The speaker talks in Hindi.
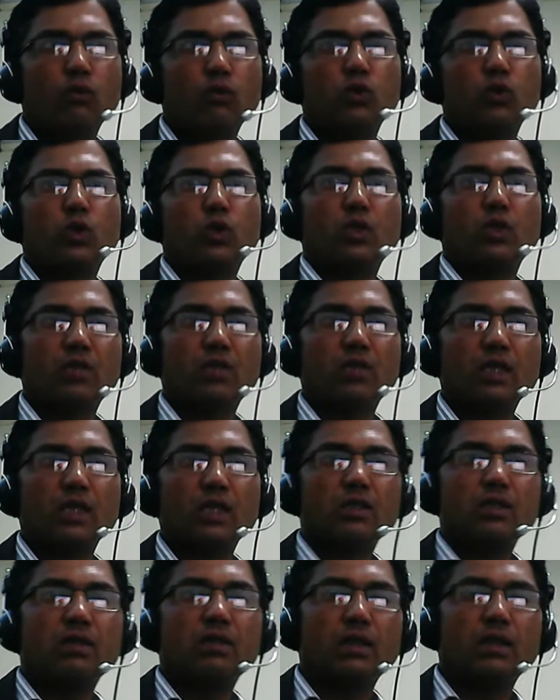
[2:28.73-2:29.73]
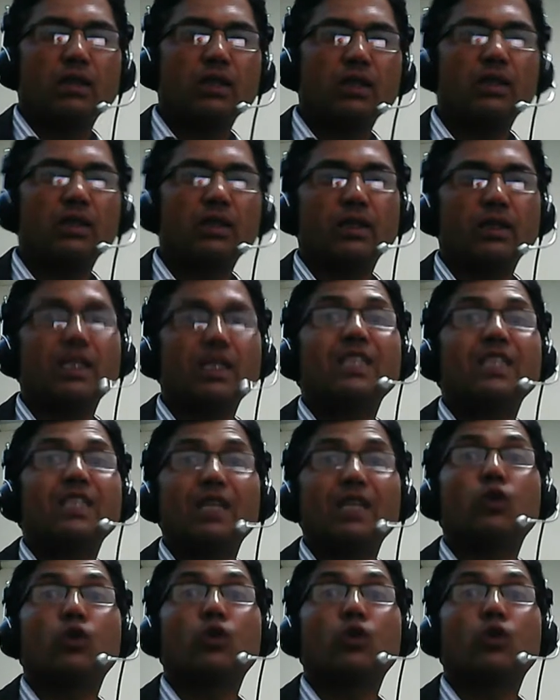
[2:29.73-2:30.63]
वो जो है इस तरह की चीज़ें खरीदेंगी या जेट